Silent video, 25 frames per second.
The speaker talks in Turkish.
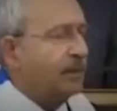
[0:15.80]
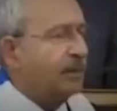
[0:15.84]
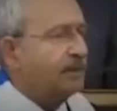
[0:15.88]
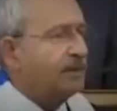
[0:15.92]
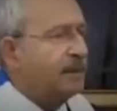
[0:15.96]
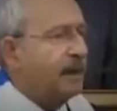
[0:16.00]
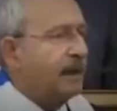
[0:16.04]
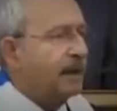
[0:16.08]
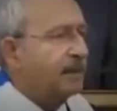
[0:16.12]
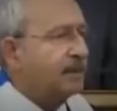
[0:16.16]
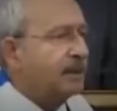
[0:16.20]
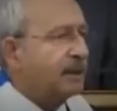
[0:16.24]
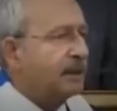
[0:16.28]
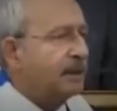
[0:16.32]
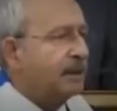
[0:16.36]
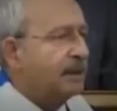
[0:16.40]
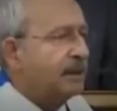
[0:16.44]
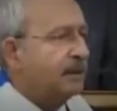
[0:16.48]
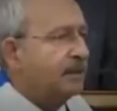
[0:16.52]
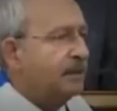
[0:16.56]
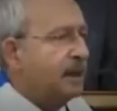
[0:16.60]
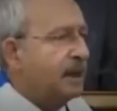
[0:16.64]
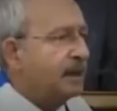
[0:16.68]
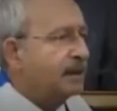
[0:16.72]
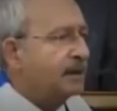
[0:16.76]
Birliği
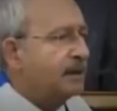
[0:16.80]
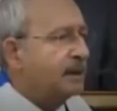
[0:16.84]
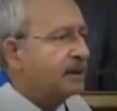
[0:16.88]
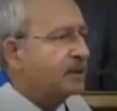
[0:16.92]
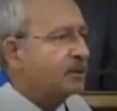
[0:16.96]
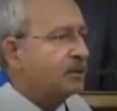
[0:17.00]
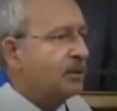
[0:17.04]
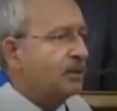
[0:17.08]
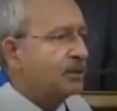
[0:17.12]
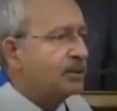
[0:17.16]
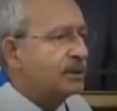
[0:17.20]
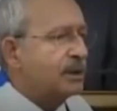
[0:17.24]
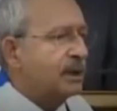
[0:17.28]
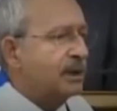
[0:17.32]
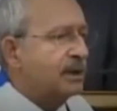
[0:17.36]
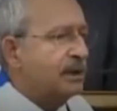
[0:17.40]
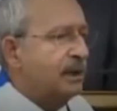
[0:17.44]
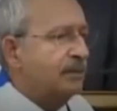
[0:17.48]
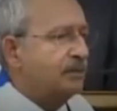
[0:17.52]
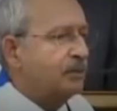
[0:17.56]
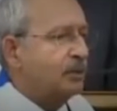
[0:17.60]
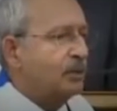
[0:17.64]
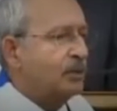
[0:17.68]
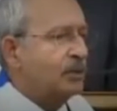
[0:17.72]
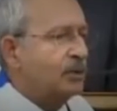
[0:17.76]
Merkez Konseyi'ne
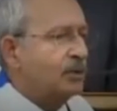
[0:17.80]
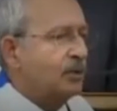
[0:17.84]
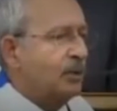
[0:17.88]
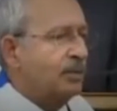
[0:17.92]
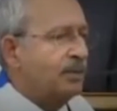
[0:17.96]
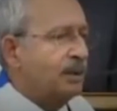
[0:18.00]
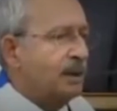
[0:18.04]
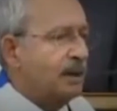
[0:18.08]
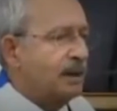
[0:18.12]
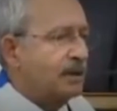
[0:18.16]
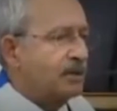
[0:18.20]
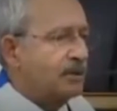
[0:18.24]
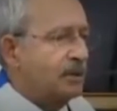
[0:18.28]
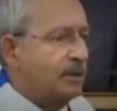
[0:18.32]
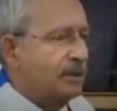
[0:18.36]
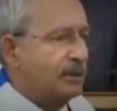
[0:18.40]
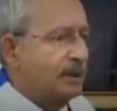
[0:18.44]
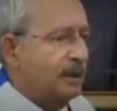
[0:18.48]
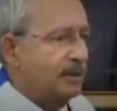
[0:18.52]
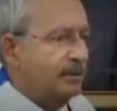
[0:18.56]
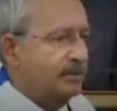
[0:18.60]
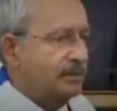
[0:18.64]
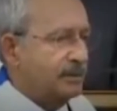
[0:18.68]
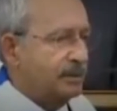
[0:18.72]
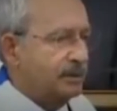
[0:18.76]
polis operasyon
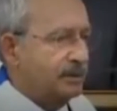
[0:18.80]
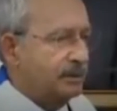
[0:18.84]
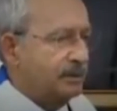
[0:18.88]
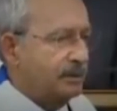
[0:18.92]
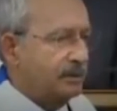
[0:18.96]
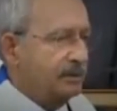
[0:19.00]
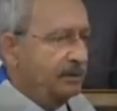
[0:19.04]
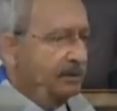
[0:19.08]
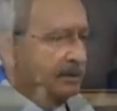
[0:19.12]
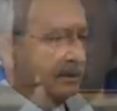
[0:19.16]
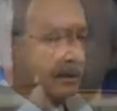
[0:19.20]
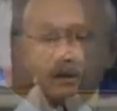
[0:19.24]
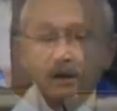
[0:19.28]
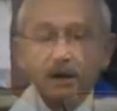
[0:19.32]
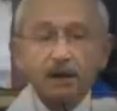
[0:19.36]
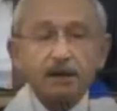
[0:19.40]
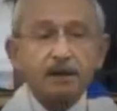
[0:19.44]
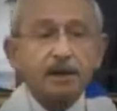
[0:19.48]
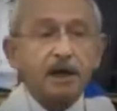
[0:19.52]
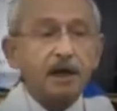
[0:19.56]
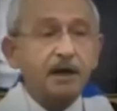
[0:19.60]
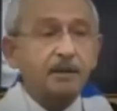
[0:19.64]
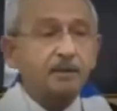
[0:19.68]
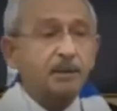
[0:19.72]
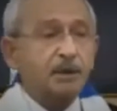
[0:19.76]
yapmış.
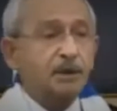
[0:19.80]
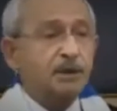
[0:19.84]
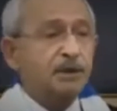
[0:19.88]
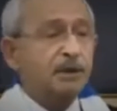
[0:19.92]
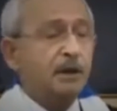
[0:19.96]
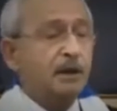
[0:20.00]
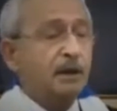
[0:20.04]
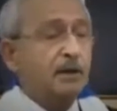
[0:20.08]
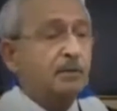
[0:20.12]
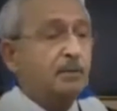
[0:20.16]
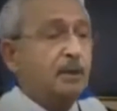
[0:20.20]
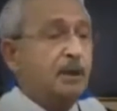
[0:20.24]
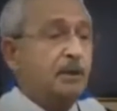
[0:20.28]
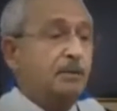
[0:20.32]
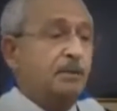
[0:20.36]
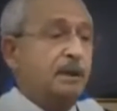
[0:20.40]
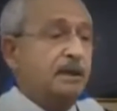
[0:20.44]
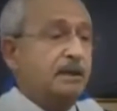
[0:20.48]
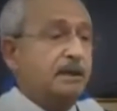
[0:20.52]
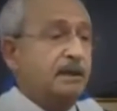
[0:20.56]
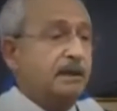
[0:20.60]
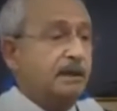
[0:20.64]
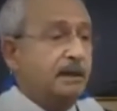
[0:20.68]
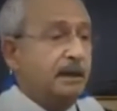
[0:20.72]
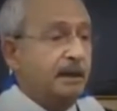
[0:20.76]
Neymiş? Bir
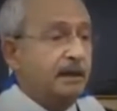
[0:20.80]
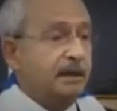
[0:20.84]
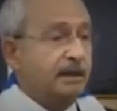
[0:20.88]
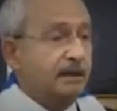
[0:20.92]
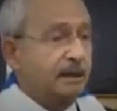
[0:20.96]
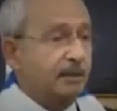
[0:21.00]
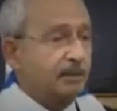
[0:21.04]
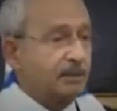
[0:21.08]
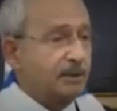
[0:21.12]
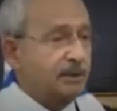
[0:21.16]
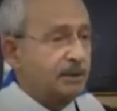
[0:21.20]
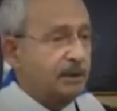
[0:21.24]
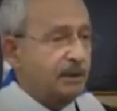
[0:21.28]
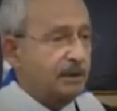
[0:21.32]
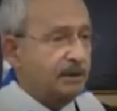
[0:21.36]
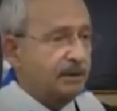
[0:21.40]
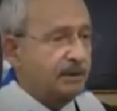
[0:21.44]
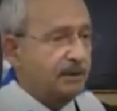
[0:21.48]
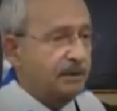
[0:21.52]
bildiri yayınlamışlar.